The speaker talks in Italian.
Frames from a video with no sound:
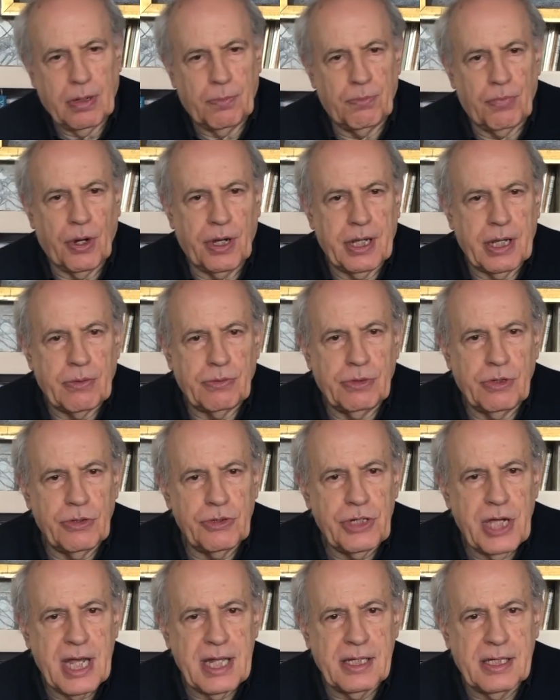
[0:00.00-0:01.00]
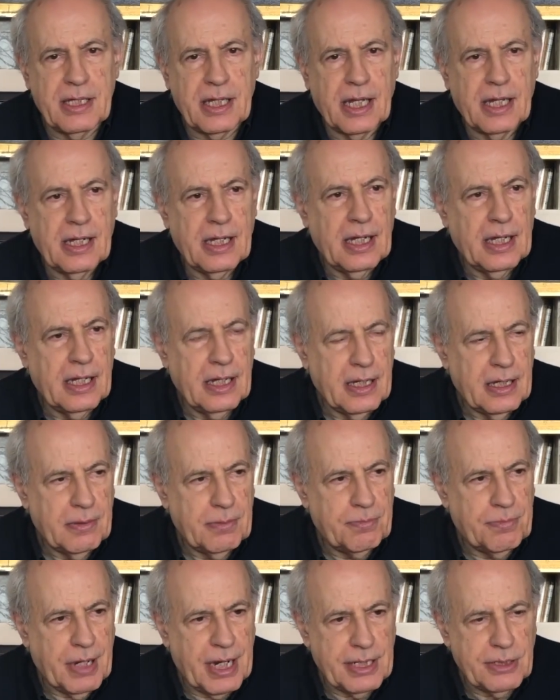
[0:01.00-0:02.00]
poi è un docente.
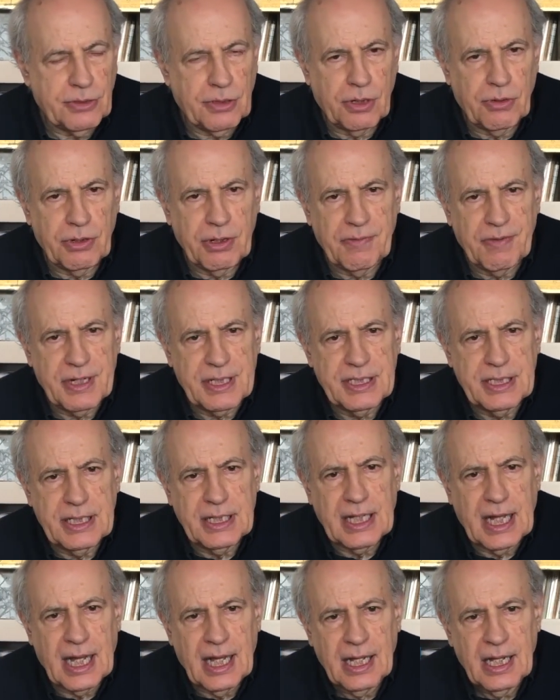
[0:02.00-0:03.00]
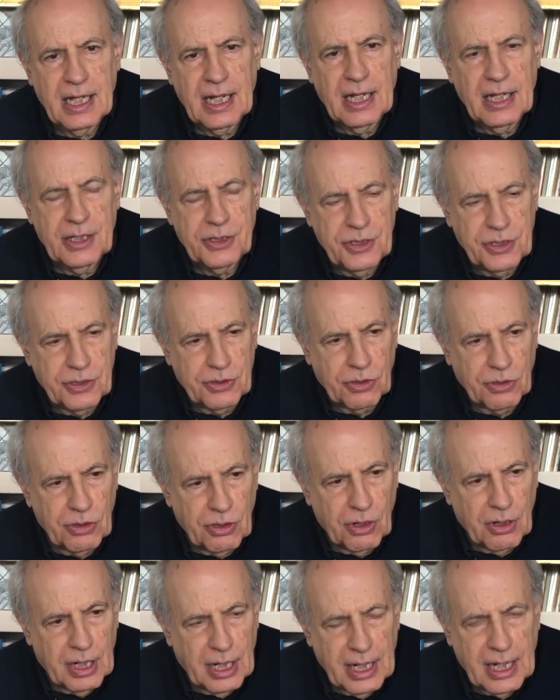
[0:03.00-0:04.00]
Presso le università ci
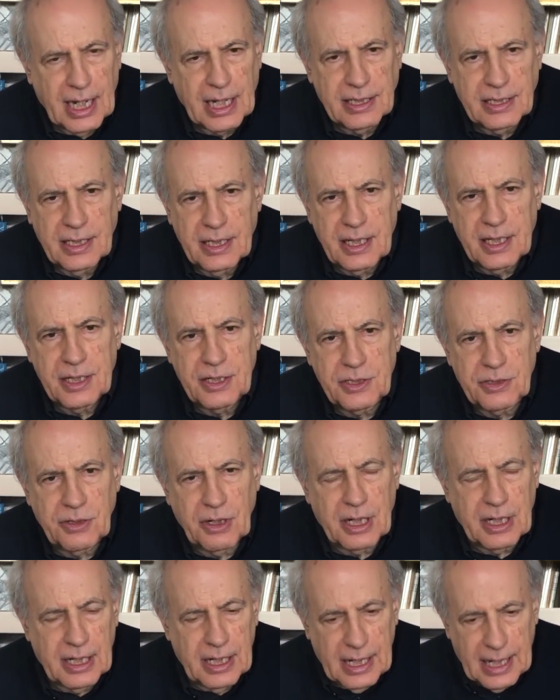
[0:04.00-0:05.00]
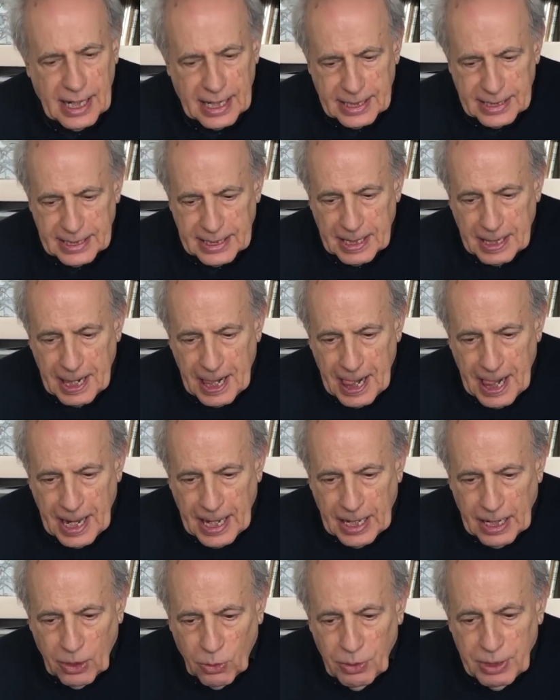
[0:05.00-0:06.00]
sono le cattedre di storia dell'arte.
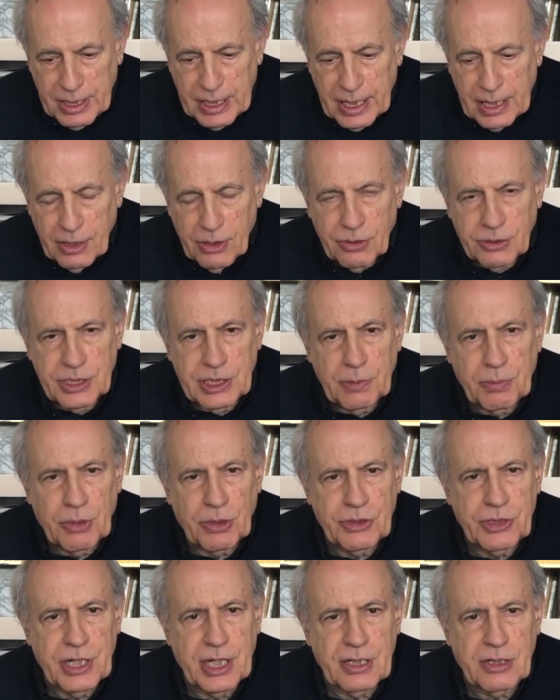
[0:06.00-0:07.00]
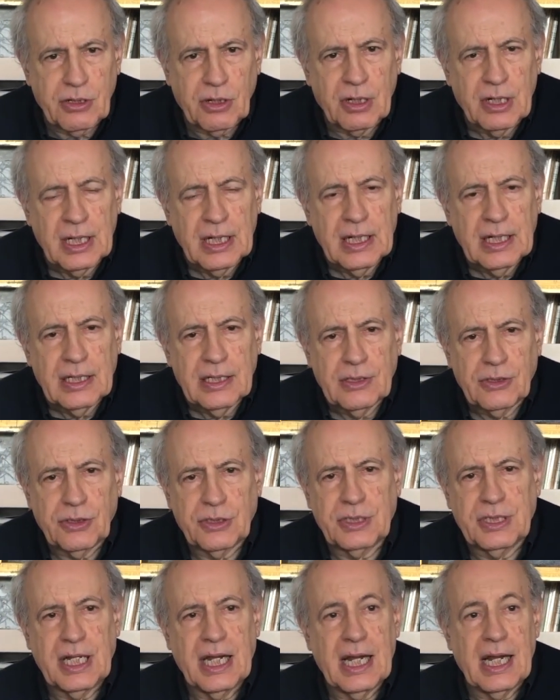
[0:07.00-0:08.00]
Quindi non si può certo
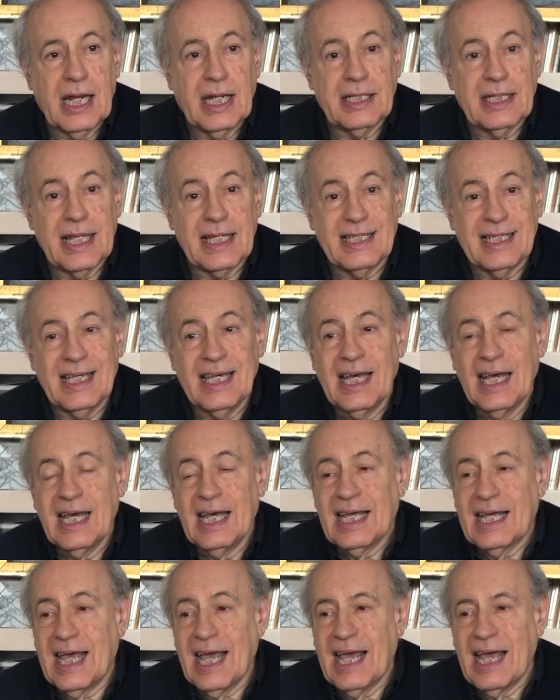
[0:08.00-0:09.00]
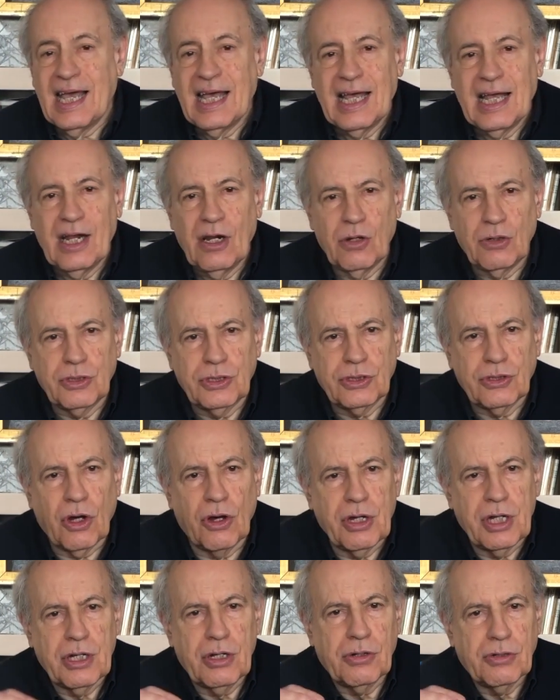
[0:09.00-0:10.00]
sostenere la tesi che lo
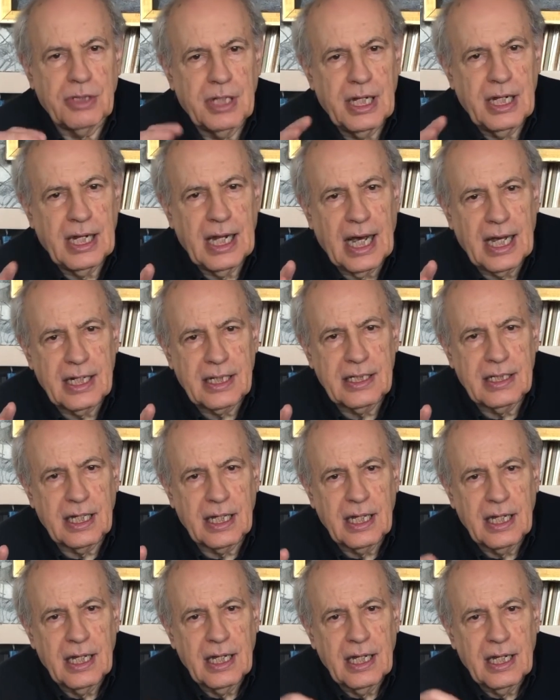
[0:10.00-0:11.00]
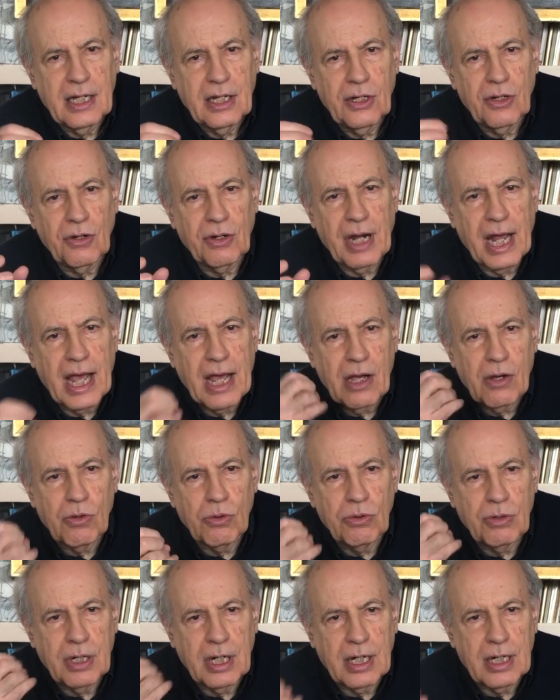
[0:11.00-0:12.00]
storico dell'arte non è
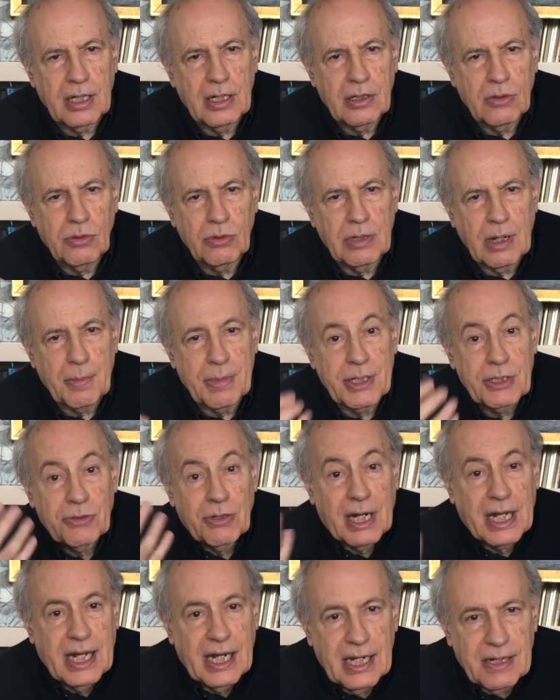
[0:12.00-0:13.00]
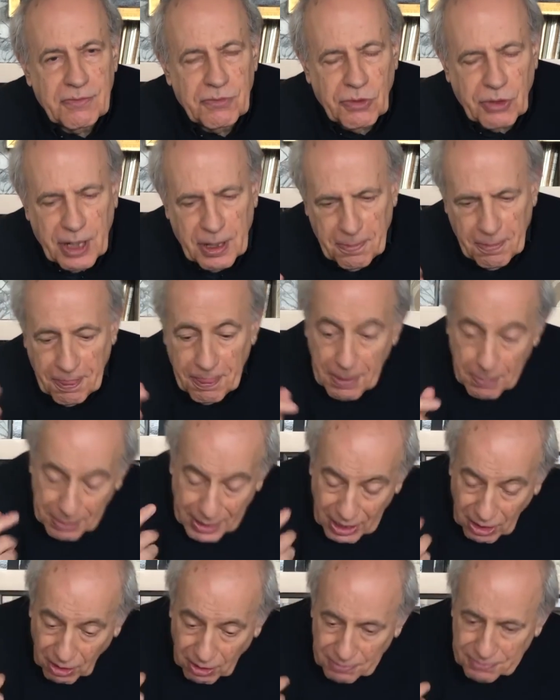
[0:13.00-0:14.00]
un, una persona che lavora.
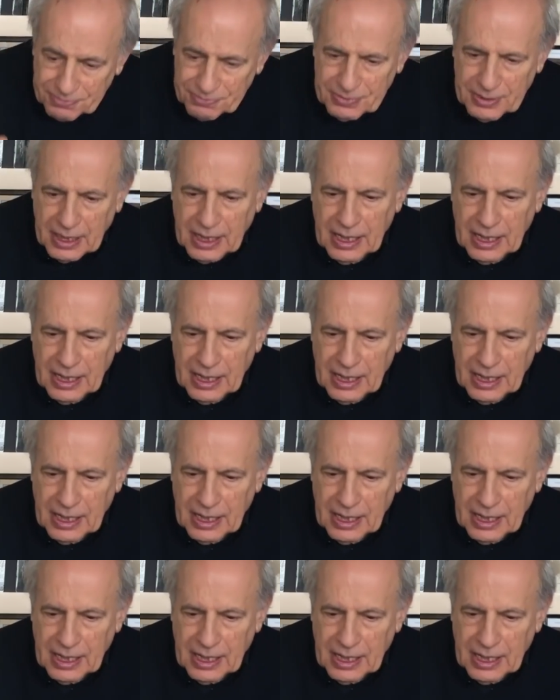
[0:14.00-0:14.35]
Però